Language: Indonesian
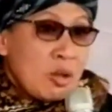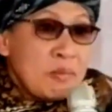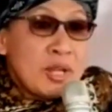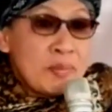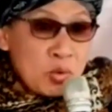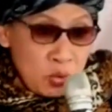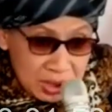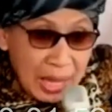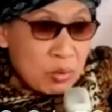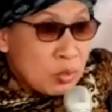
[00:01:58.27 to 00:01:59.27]
kalau beli
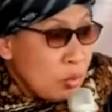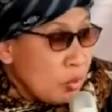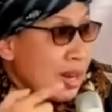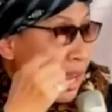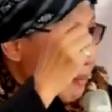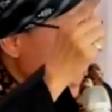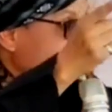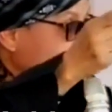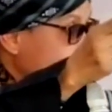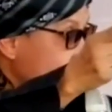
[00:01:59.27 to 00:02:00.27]
buku tahu dulu dong
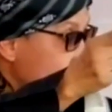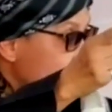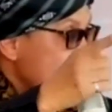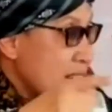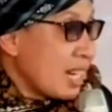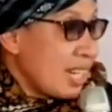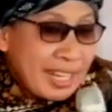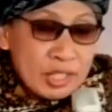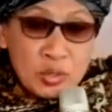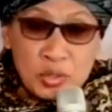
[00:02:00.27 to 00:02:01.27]
apa yang akan kita beli. Jangan
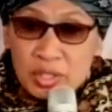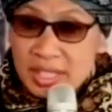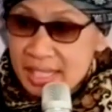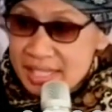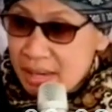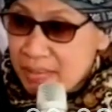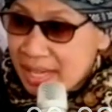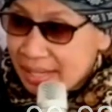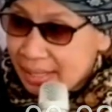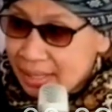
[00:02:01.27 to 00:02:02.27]
hanya judulnya saja
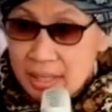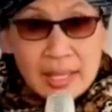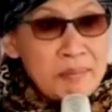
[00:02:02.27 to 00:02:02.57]
yang menarik.